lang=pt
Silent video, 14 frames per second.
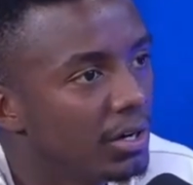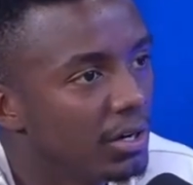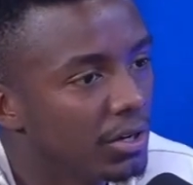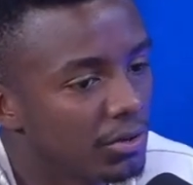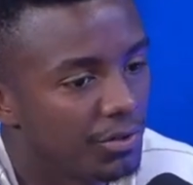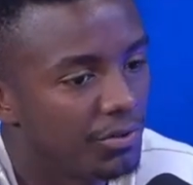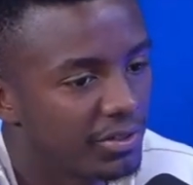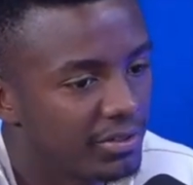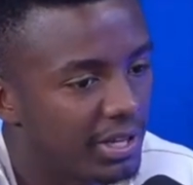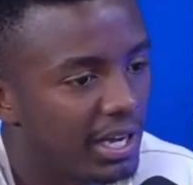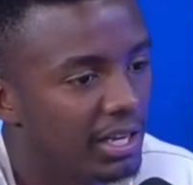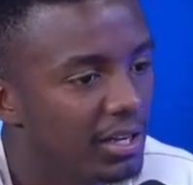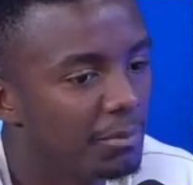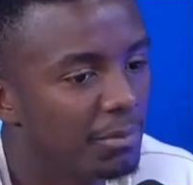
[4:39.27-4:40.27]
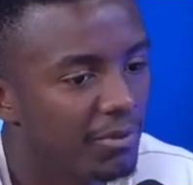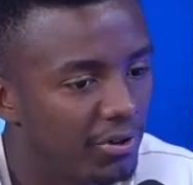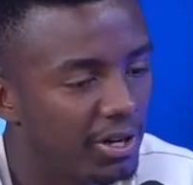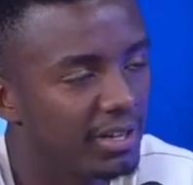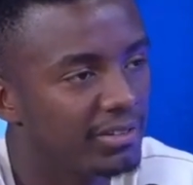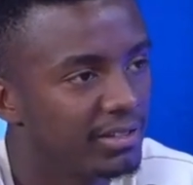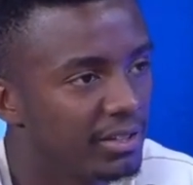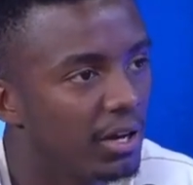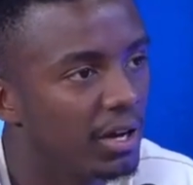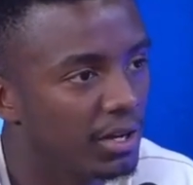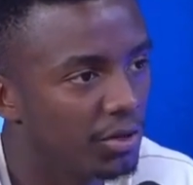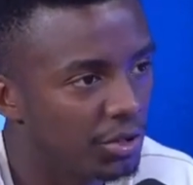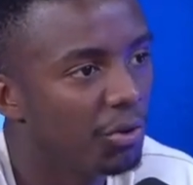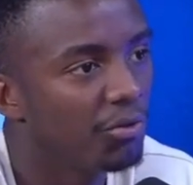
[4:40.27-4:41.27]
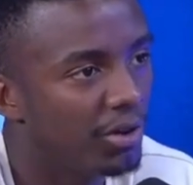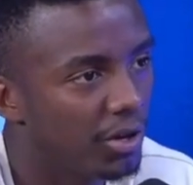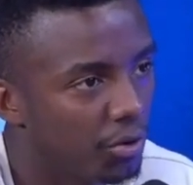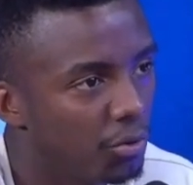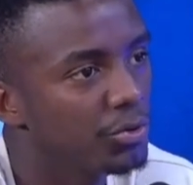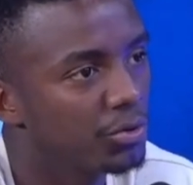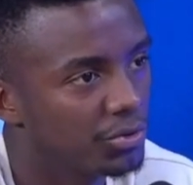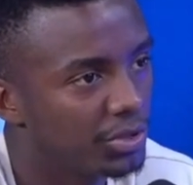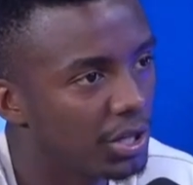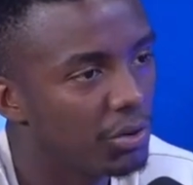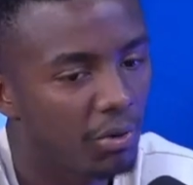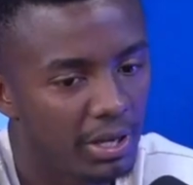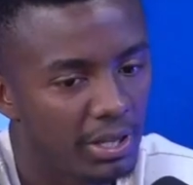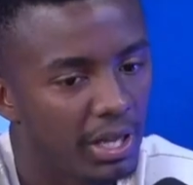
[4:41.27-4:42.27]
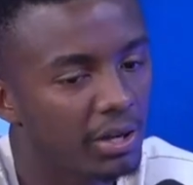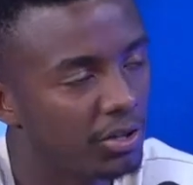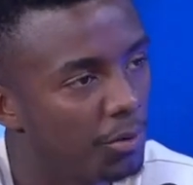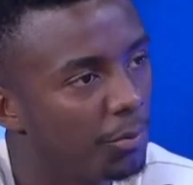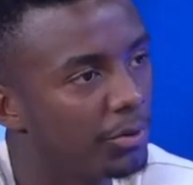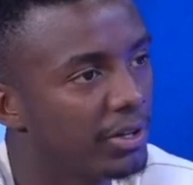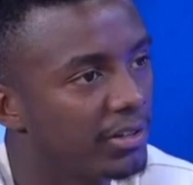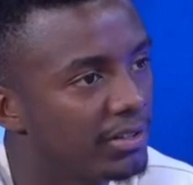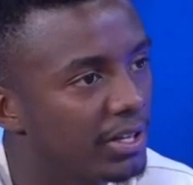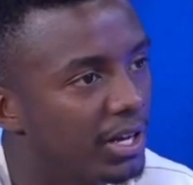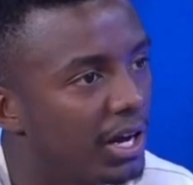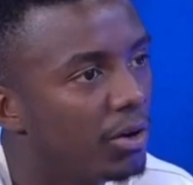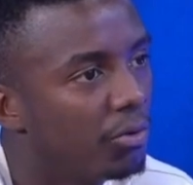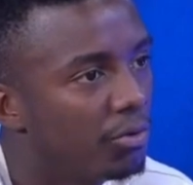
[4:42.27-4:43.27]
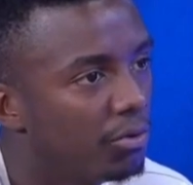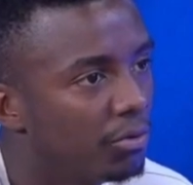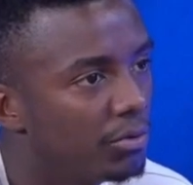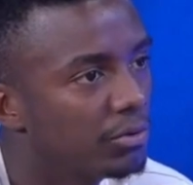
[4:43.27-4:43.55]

Eu tive que sair para falar assim: olha, eu tenho valor, eu tenho qualidade, eu tenho potencial,